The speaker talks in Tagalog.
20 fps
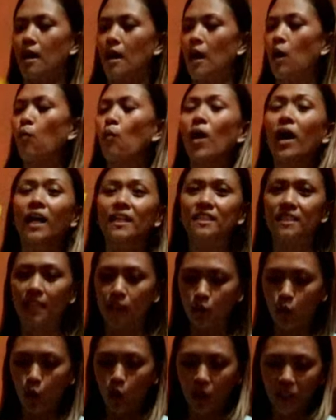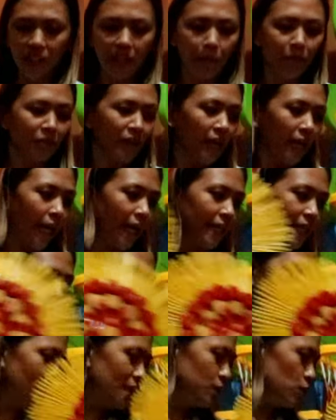hawakan niya doon. And
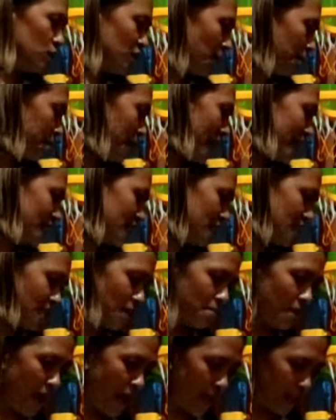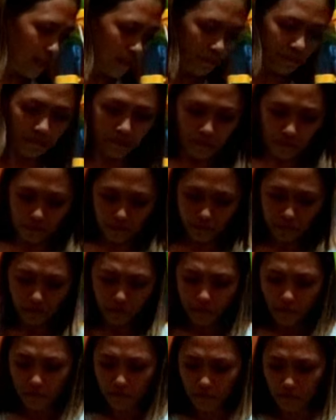then, dito sa pants naman,
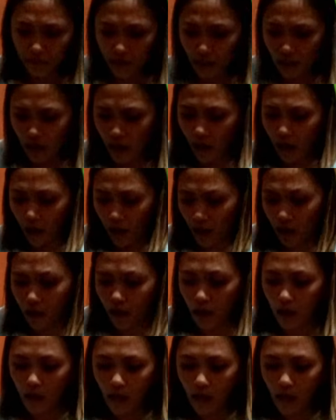uh,